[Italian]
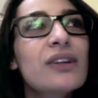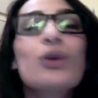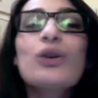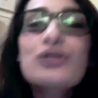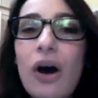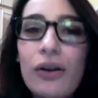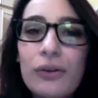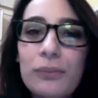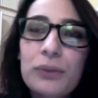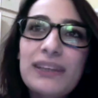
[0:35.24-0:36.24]
non lo so,
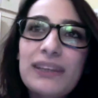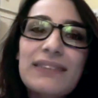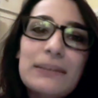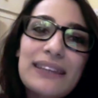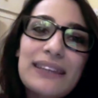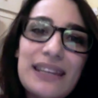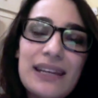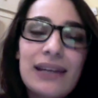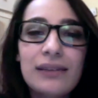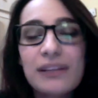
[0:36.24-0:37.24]
non, non mi andava di,
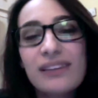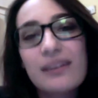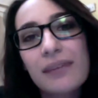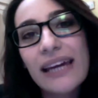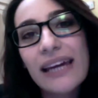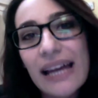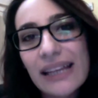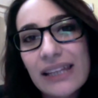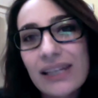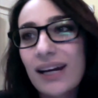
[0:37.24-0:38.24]
mettere, di, mettermi in
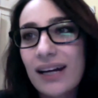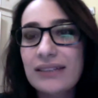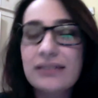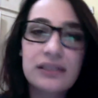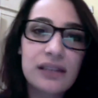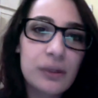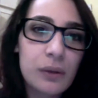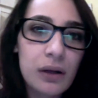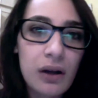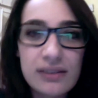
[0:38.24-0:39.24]
cattedra a insegnare
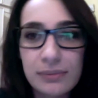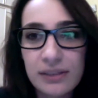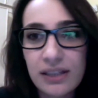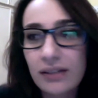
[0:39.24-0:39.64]
qualcosa perché